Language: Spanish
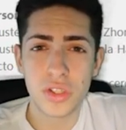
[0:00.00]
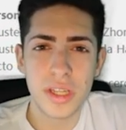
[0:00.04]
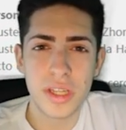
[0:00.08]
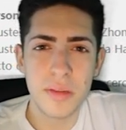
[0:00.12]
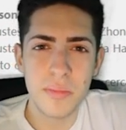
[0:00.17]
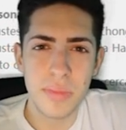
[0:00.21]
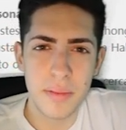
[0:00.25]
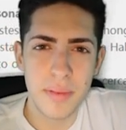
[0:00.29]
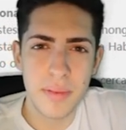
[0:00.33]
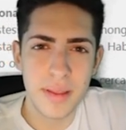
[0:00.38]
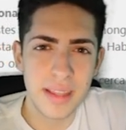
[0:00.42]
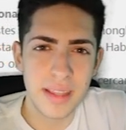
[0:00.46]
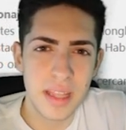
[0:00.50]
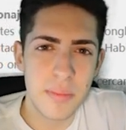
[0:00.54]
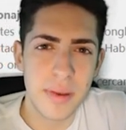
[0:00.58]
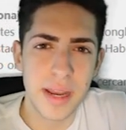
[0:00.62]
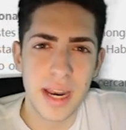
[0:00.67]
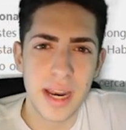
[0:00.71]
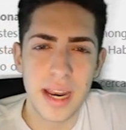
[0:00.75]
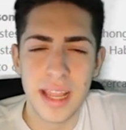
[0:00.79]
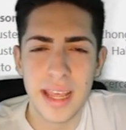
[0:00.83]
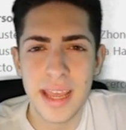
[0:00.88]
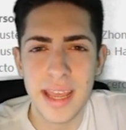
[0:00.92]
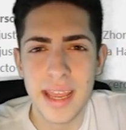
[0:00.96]
simplemente
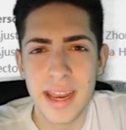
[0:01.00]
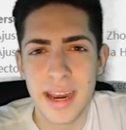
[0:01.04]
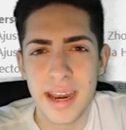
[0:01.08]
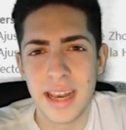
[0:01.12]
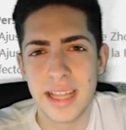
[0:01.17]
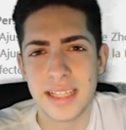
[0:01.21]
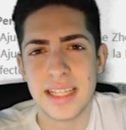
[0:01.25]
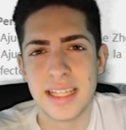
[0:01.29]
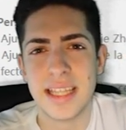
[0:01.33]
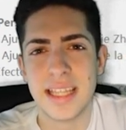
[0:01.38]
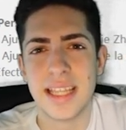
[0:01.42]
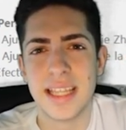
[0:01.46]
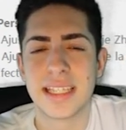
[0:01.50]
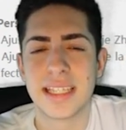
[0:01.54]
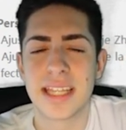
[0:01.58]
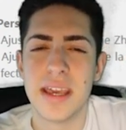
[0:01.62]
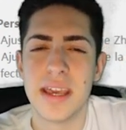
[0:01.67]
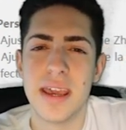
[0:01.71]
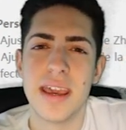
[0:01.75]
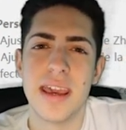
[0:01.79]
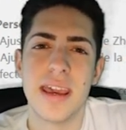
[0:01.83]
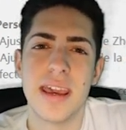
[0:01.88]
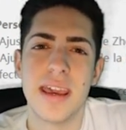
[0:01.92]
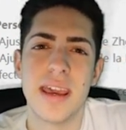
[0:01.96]
para leer las ideas
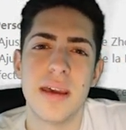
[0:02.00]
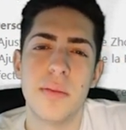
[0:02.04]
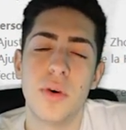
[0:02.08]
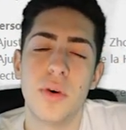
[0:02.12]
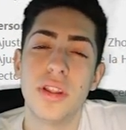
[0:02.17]
que